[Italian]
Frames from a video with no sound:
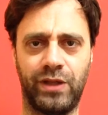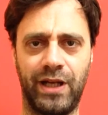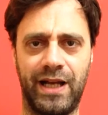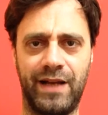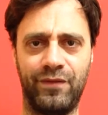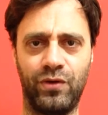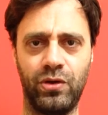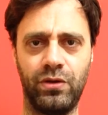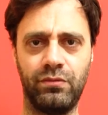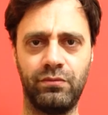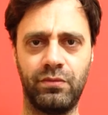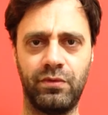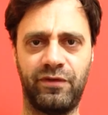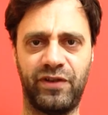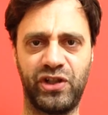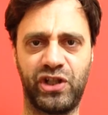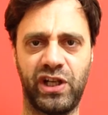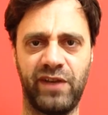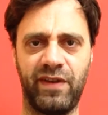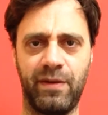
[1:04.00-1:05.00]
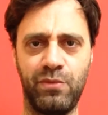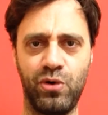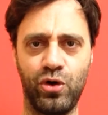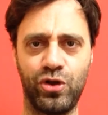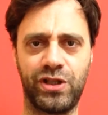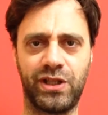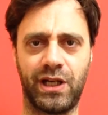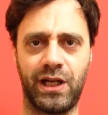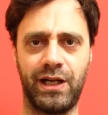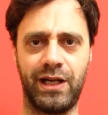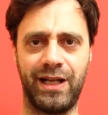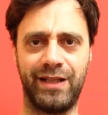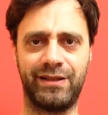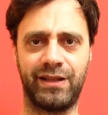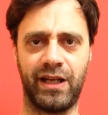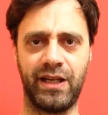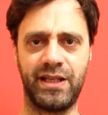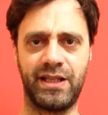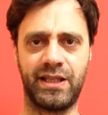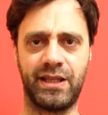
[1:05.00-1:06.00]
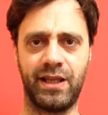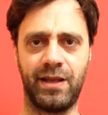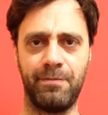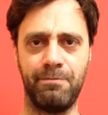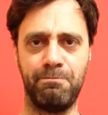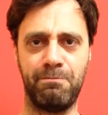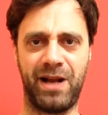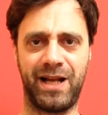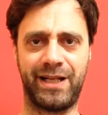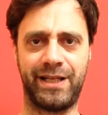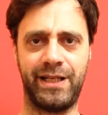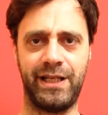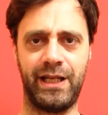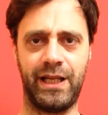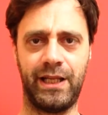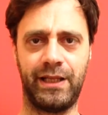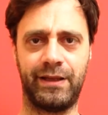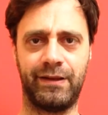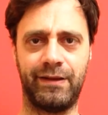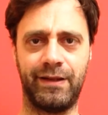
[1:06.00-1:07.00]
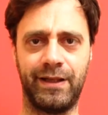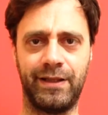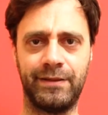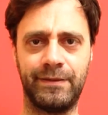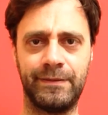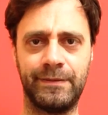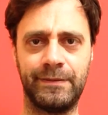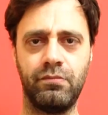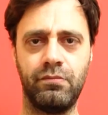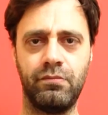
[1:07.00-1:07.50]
tavolo faceva mostra la triste macchinetta.